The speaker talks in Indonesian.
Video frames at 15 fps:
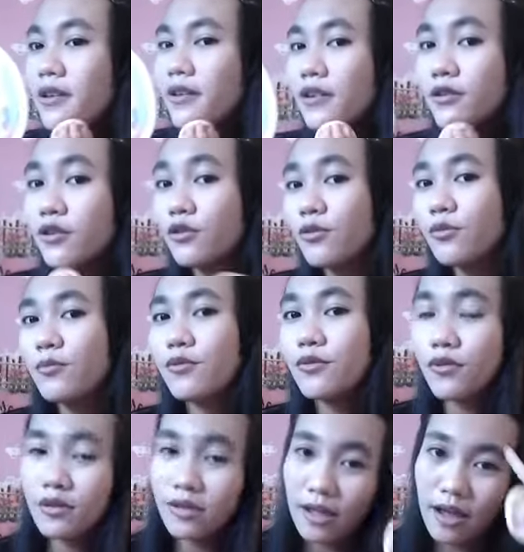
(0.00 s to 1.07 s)
ini tuh
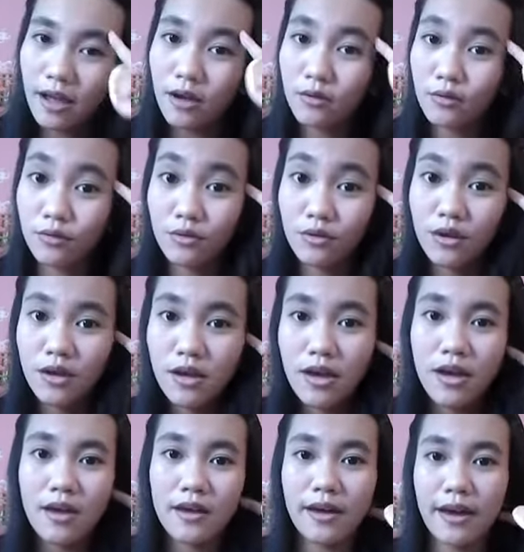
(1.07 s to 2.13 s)
menurut aku
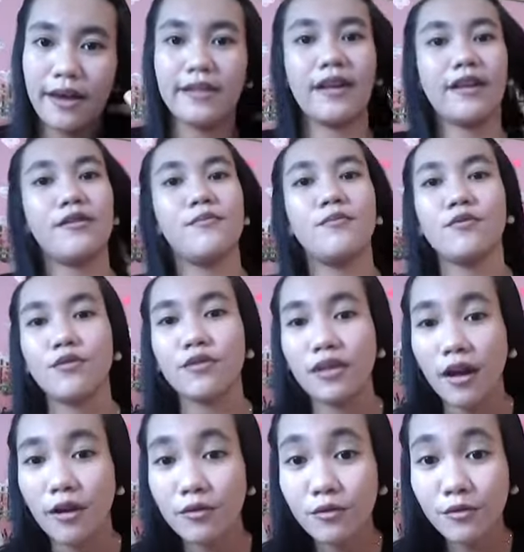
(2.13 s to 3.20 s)
kayak tadi
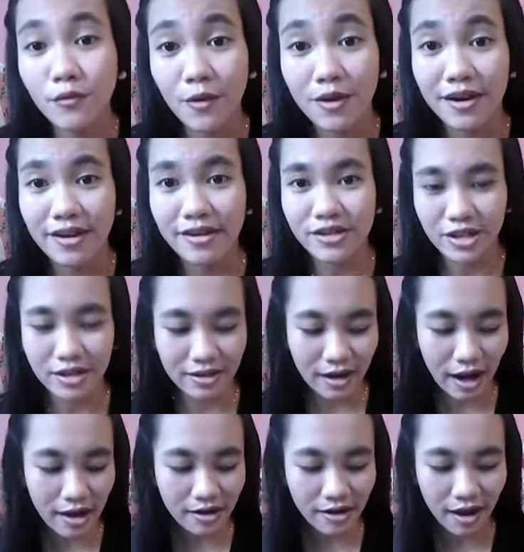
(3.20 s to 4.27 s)
menurut aku tuh foundation
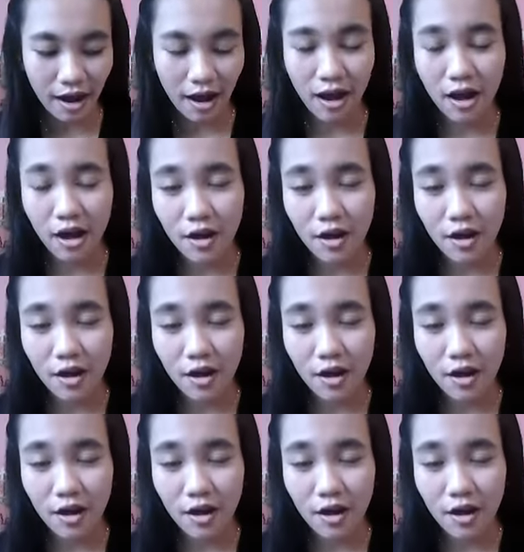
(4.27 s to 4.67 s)
kan ya